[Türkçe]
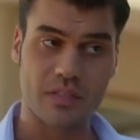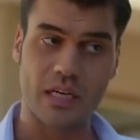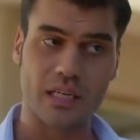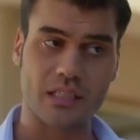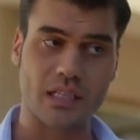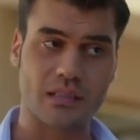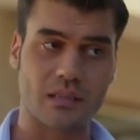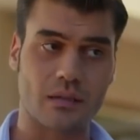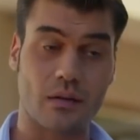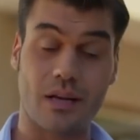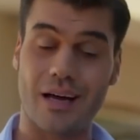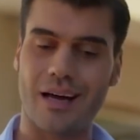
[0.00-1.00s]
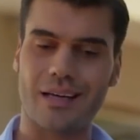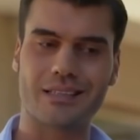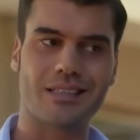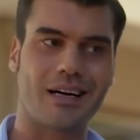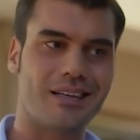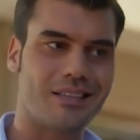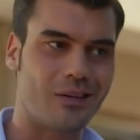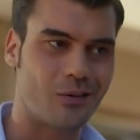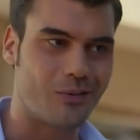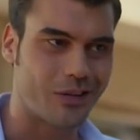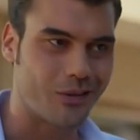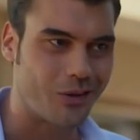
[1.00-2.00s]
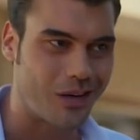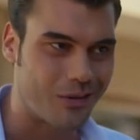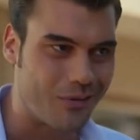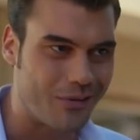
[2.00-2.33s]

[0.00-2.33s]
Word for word: önce imzayı atacaksın. Öyle hariçten gazel okumak yok